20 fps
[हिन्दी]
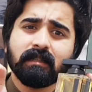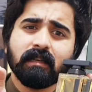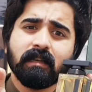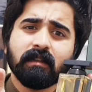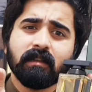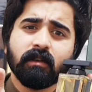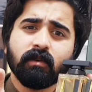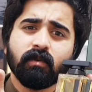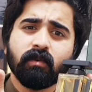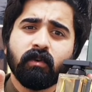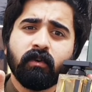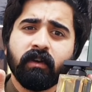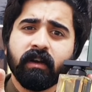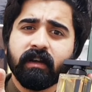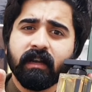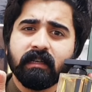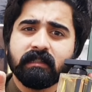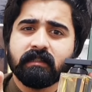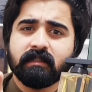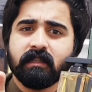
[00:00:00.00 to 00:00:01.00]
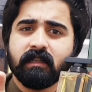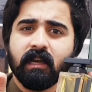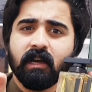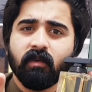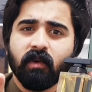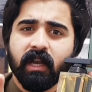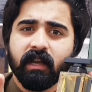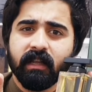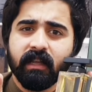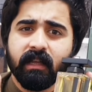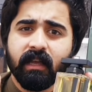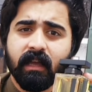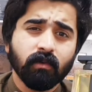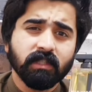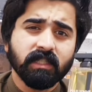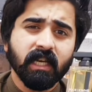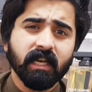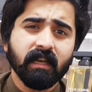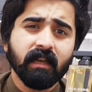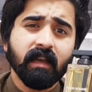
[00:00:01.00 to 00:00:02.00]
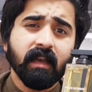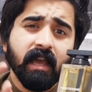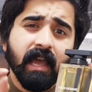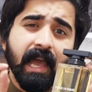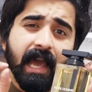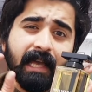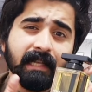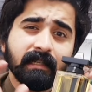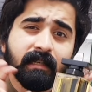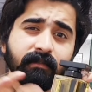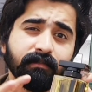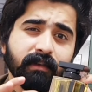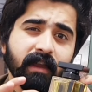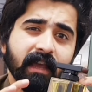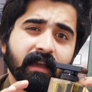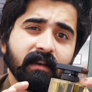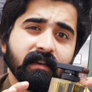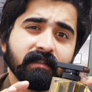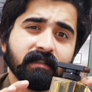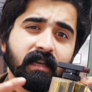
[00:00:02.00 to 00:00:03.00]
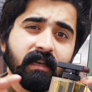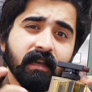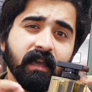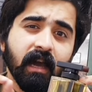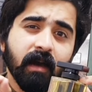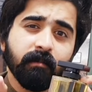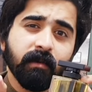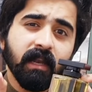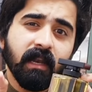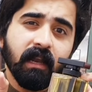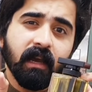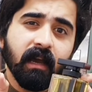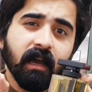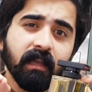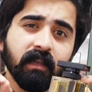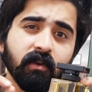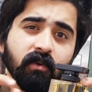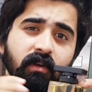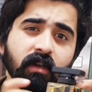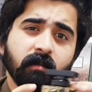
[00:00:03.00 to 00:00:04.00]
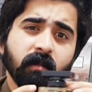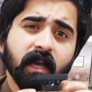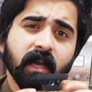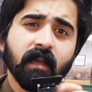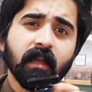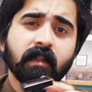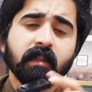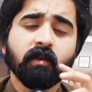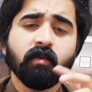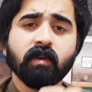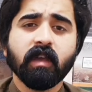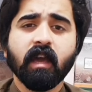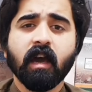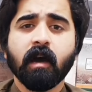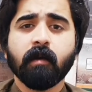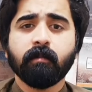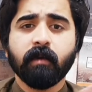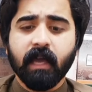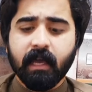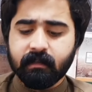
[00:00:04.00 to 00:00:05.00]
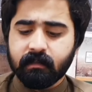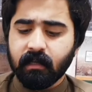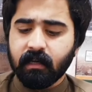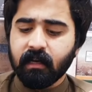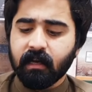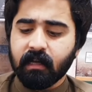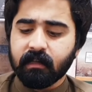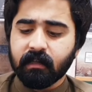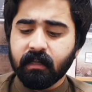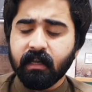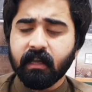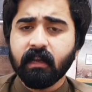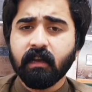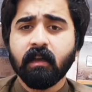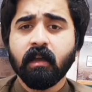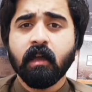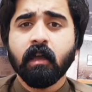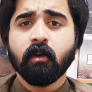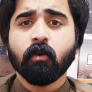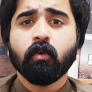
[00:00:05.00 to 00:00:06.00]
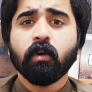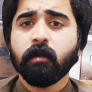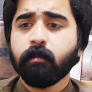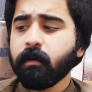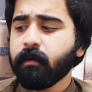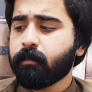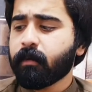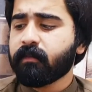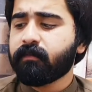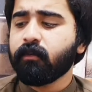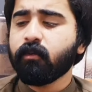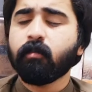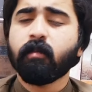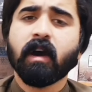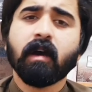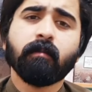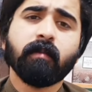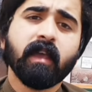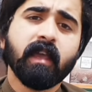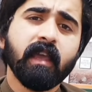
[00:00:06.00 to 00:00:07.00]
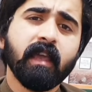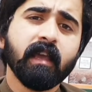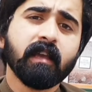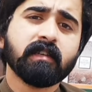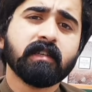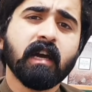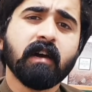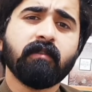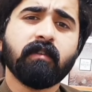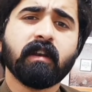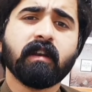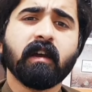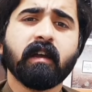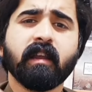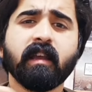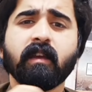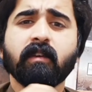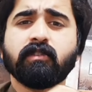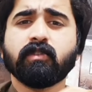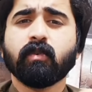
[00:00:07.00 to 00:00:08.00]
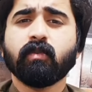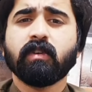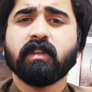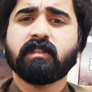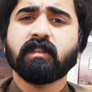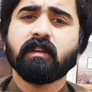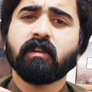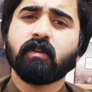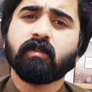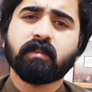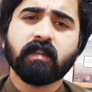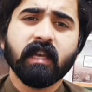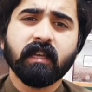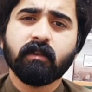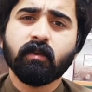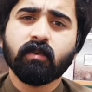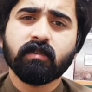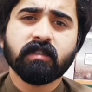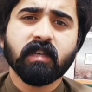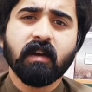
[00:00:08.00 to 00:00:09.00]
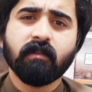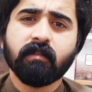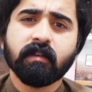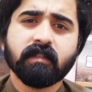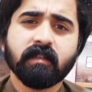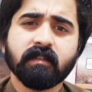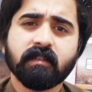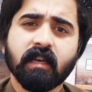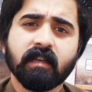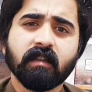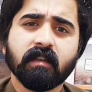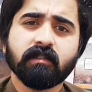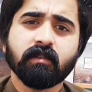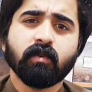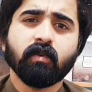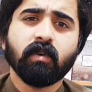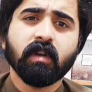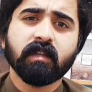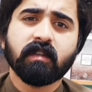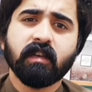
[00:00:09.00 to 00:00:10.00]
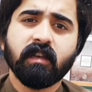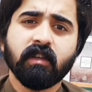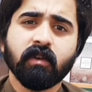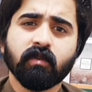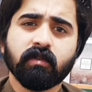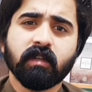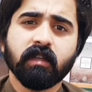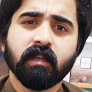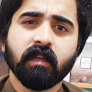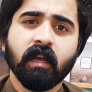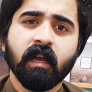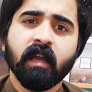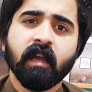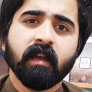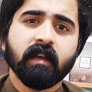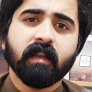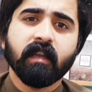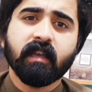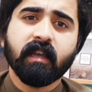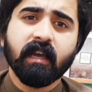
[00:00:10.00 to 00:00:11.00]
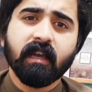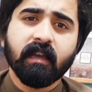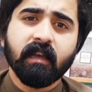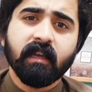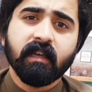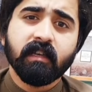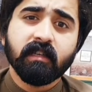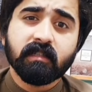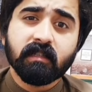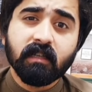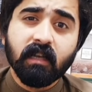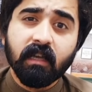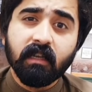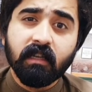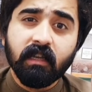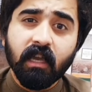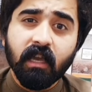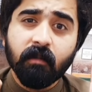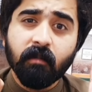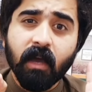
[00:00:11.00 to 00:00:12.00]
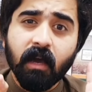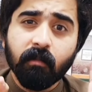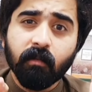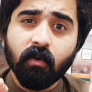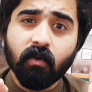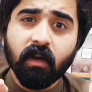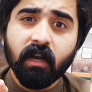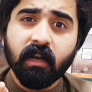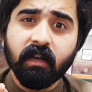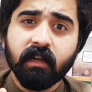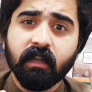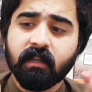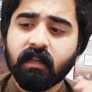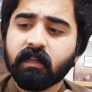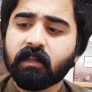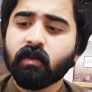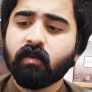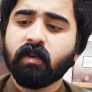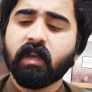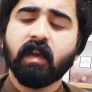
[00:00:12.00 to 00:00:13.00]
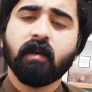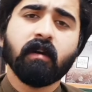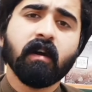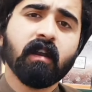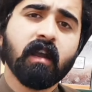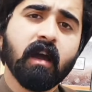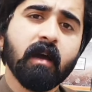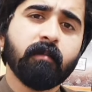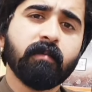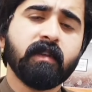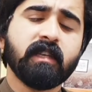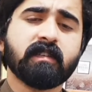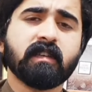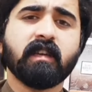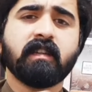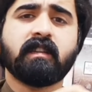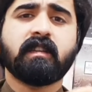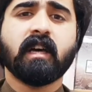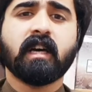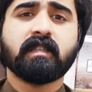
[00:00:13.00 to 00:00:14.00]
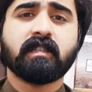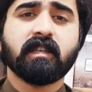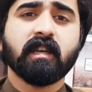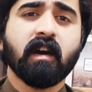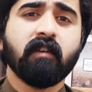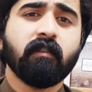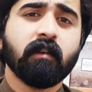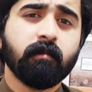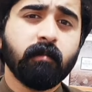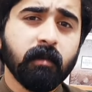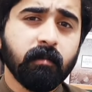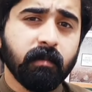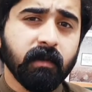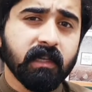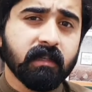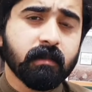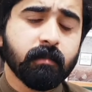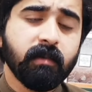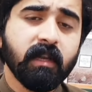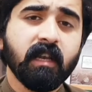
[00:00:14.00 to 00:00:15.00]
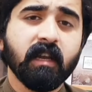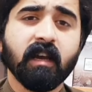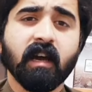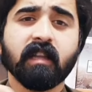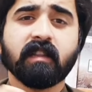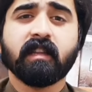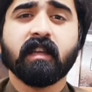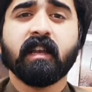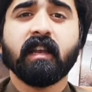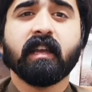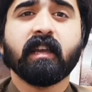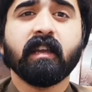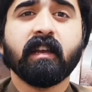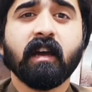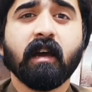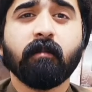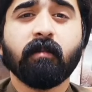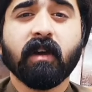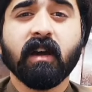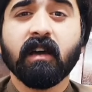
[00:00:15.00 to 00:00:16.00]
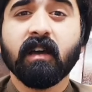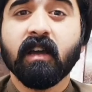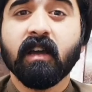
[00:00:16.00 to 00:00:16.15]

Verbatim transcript: अंदर उन्होंने टच दिया हुआ है ठीक है ऐसी फ्रेगनेस है कि आपने लगाई होगी मैं कहता हूँ कि आप ऐसे लगाते हैं ना कोई भी परफ्यूम आप एक शावर शावर करें जो ओरिजिनल होता है दो शावर से ज़्यादा ज़रूरत नहीं होती ठीक है इसका ये मैं आपको गारंटी देता हूँ कि अगर आप इसके दस शावर भी बीस भी लगाते हैं लेकिन आपका